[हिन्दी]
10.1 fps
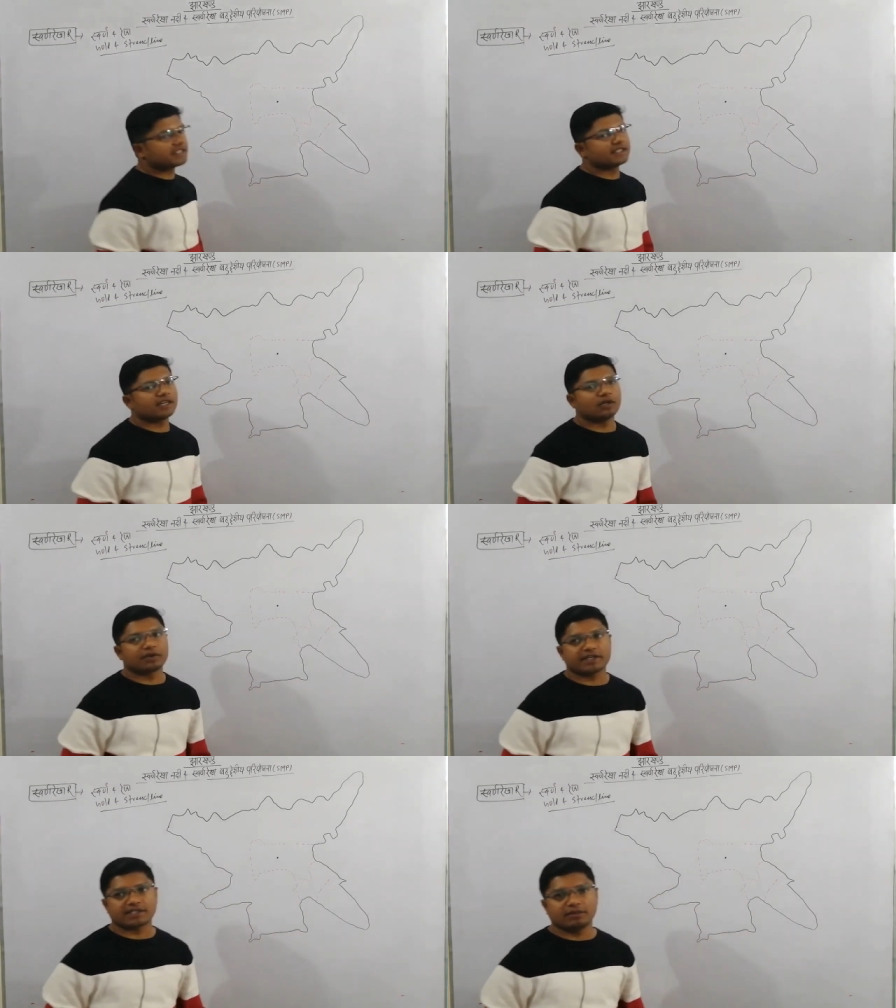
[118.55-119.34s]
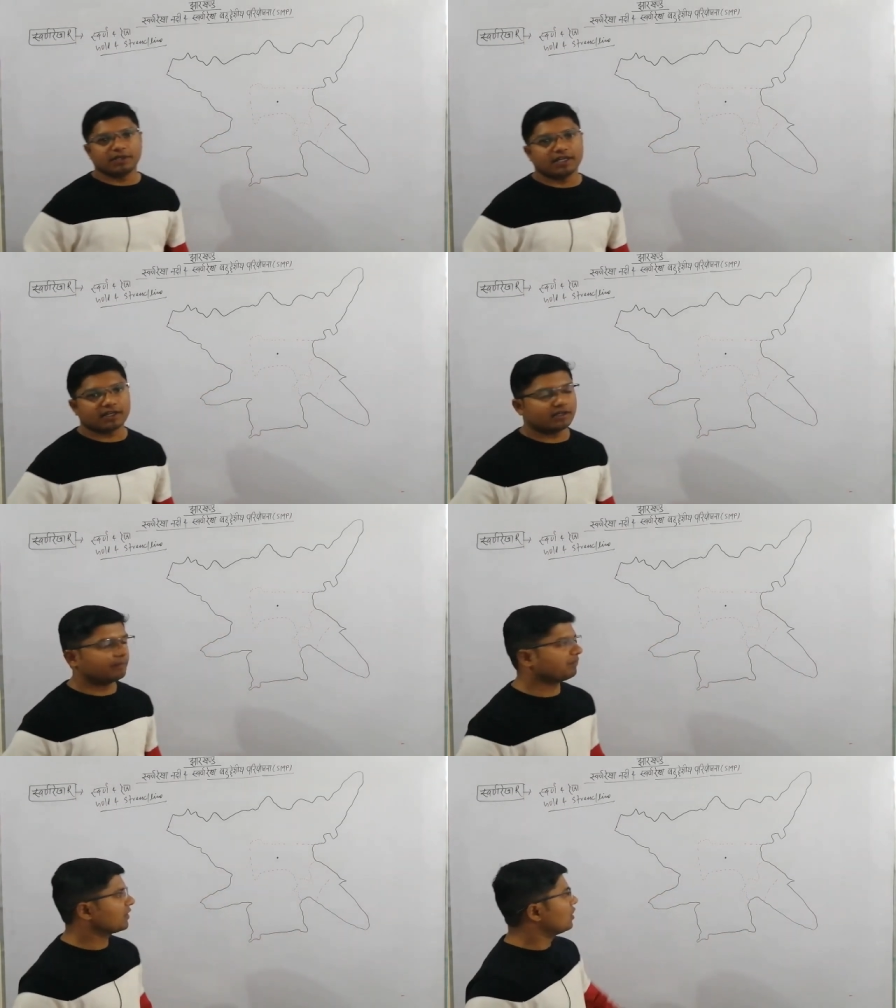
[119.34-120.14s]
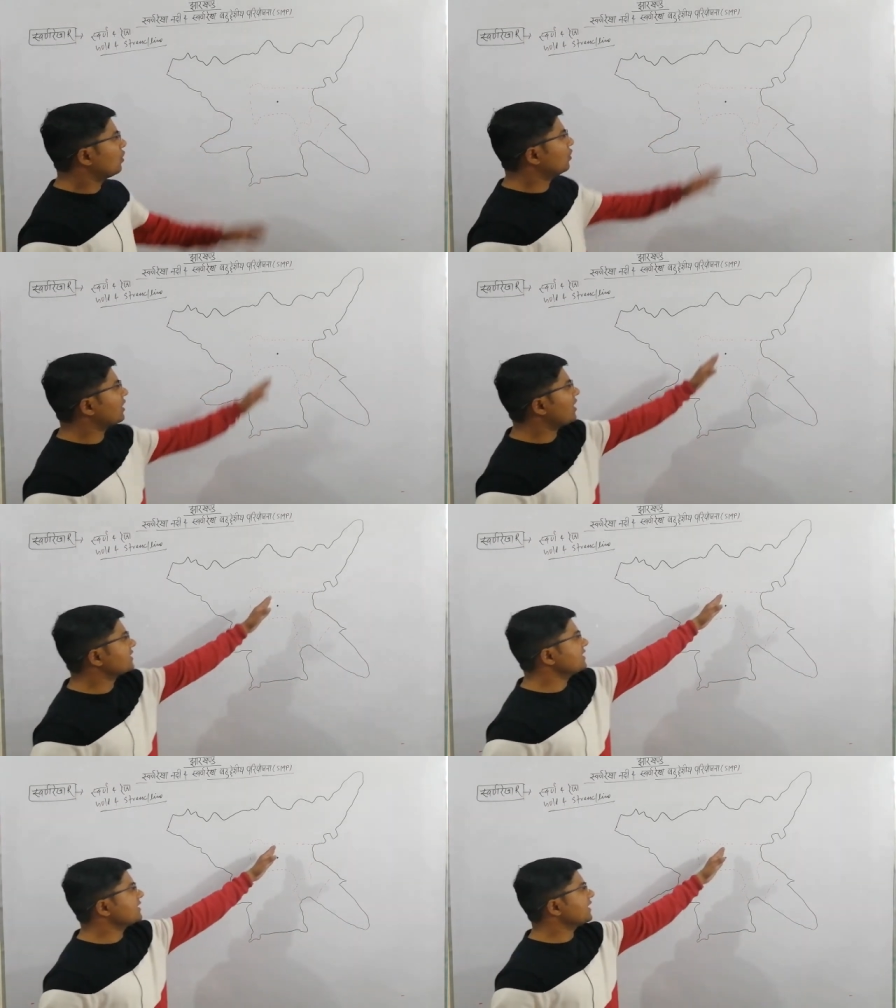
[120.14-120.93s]
रांची का लोकेशन मिलेगा और
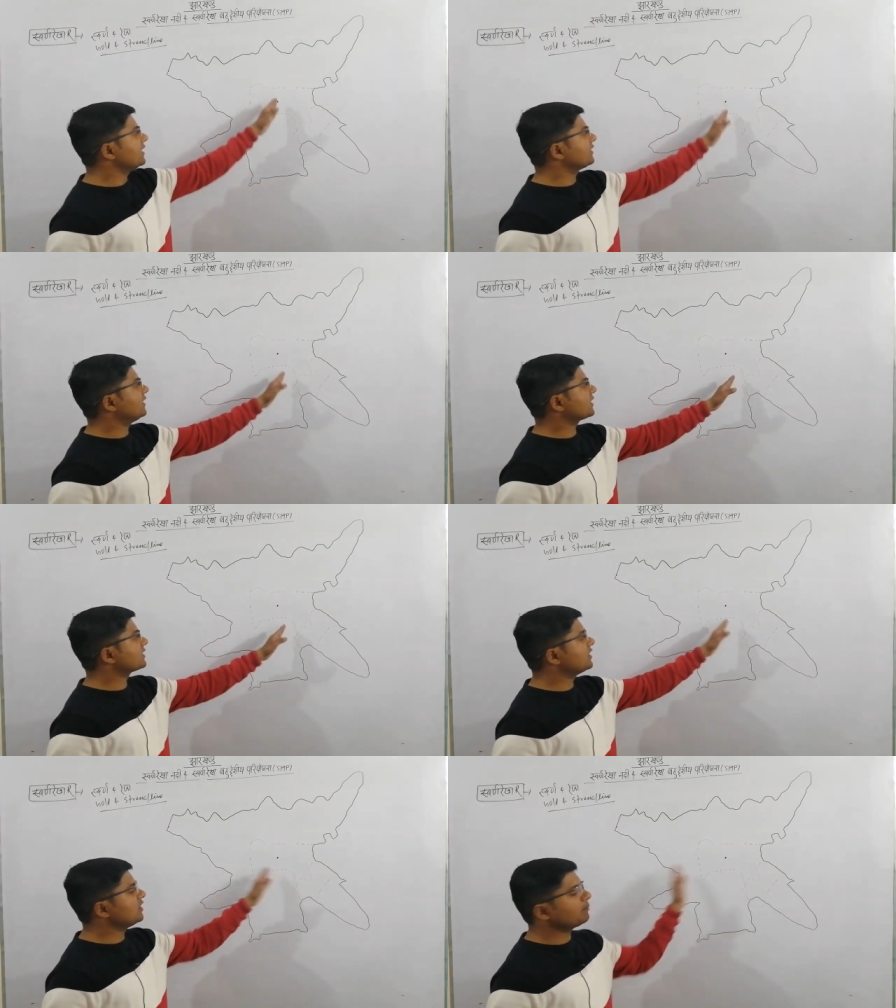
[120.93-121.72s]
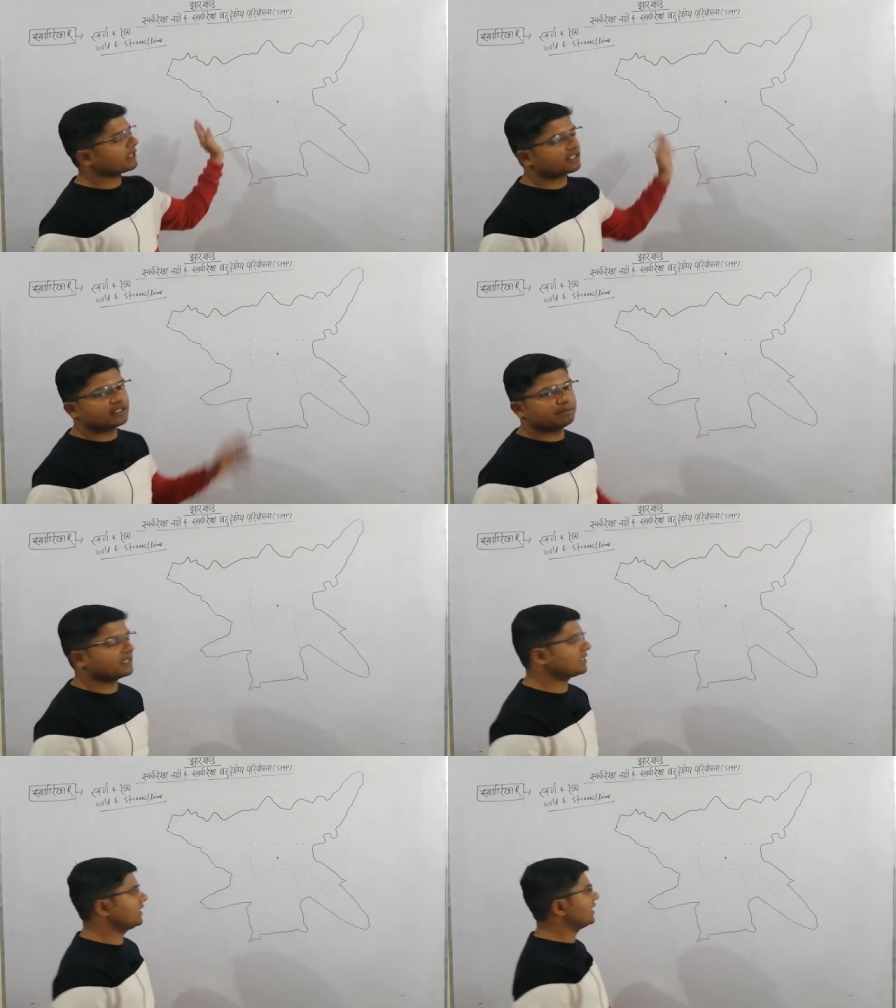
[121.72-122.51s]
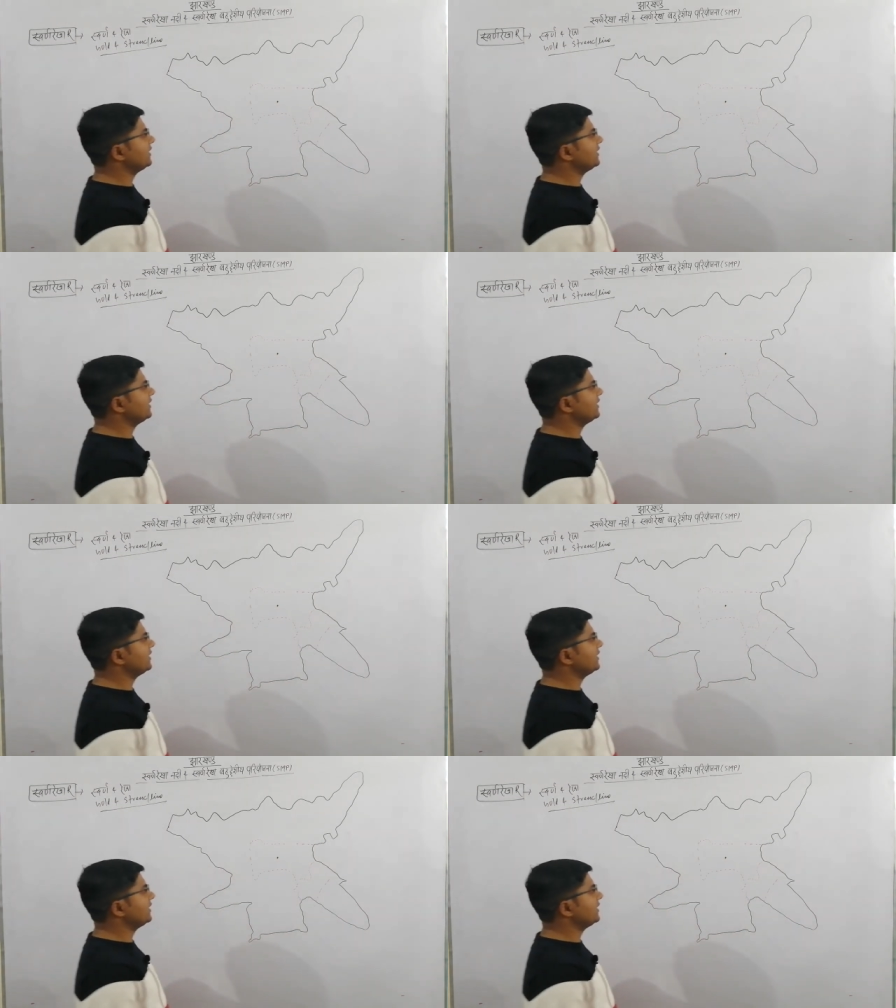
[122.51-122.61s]
रांची के दक्षिण पश्चिम में चले